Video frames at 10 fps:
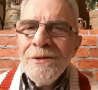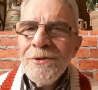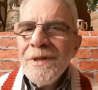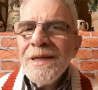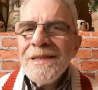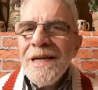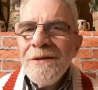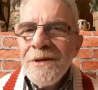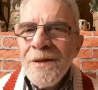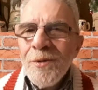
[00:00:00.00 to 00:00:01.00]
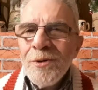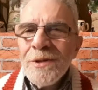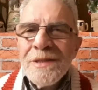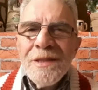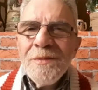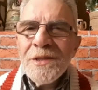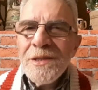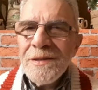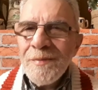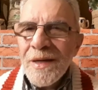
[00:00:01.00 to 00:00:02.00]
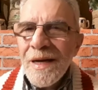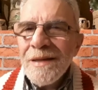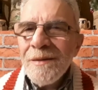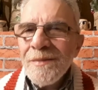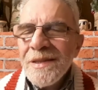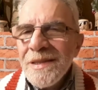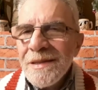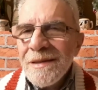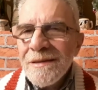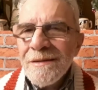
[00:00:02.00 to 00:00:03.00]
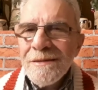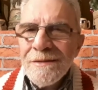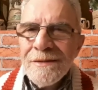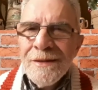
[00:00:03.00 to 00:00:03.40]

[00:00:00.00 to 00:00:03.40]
то ли хозяева не могут с ними жить, пока там где-то